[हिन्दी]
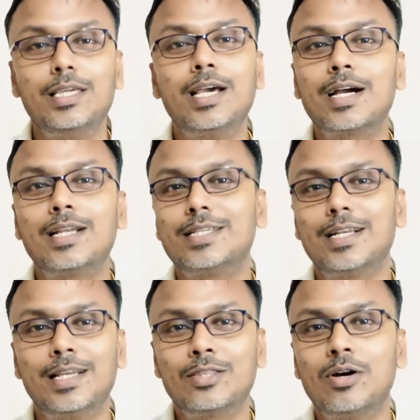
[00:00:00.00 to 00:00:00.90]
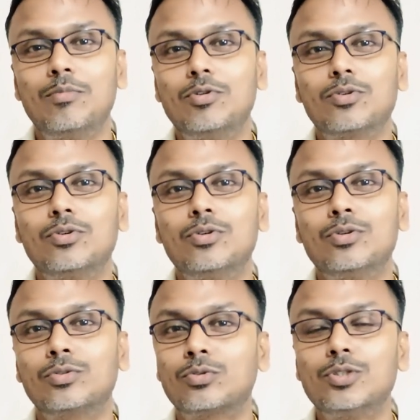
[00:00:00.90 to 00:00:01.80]
ये अगर जानना है तो हम लोग को
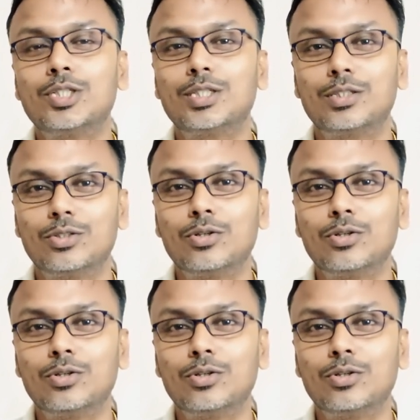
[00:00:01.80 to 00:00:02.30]
कुछ